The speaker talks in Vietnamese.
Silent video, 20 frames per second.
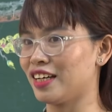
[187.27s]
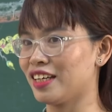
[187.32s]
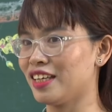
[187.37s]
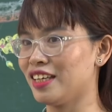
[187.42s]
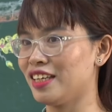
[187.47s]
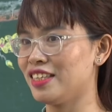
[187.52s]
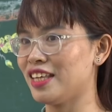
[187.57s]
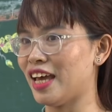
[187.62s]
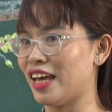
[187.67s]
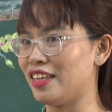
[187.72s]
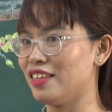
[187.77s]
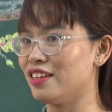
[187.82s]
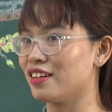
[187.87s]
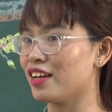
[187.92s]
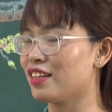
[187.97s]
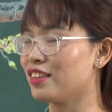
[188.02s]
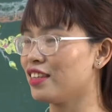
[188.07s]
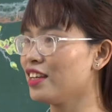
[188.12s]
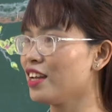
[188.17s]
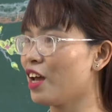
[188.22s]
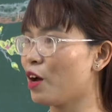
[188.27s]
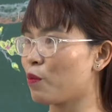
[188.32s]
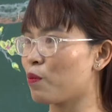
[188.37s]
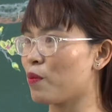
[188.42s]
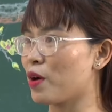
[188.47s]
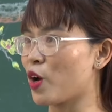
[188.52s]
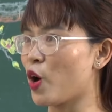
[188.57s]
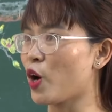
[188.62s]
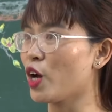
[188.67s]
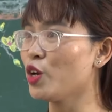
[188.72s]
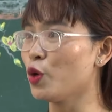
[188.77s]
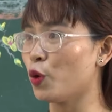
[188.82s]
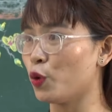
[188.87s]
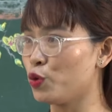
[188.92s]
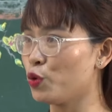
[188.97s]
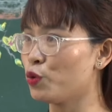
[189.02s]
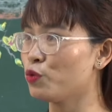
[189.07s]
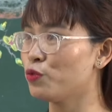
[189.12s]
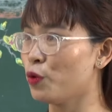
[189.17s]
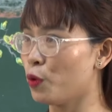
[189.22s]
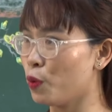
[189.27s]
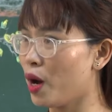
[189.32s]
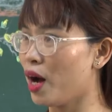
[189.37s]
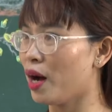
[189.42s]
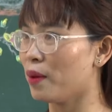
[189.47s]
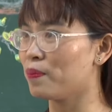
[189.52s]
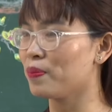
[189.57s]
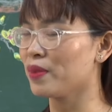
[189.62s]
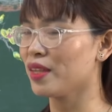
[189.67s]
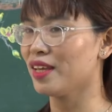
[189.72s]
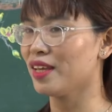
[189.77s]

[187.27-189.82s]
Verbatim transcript: khi dạy những cái tiết học và có cái nội dung phù hợp.